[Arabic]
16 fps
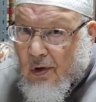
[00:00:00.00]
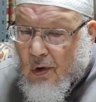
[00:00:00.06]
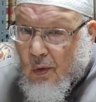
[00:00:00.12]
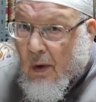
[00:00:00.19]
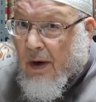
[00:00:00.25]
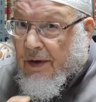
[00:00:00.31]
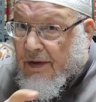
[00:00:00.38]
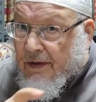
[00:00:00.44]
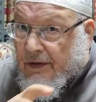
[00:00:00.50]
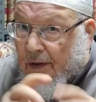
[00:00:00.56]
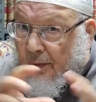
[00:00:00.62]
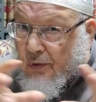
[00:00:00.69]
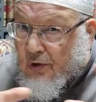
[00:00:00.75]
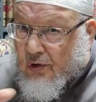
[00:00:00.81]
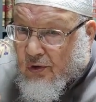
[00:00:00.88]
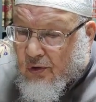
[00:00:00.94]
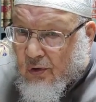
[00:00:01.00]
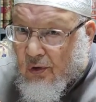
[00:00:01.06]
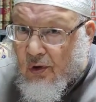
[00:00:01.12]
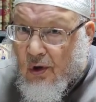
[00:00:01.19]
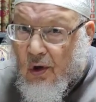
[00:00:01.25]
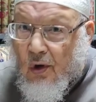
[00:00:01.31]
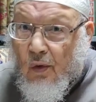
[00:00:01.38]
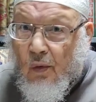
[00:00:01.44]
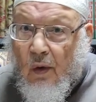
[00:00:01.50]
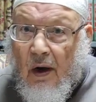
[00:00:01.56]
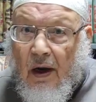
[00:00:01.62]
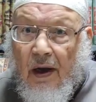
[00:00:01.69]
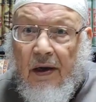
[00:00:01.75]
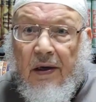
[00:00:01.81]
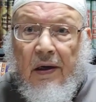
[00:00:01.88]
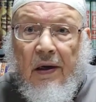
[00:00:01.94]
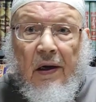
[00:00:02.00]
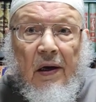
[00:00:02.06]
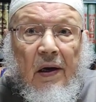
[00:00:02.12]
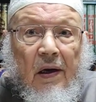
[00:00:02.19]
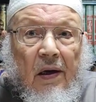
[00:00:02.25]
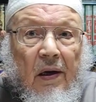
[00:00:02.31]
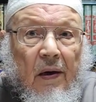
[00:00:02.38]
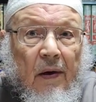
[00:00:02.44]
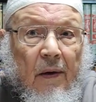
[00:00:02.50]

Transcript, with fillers: وعن التوسع وعن آه،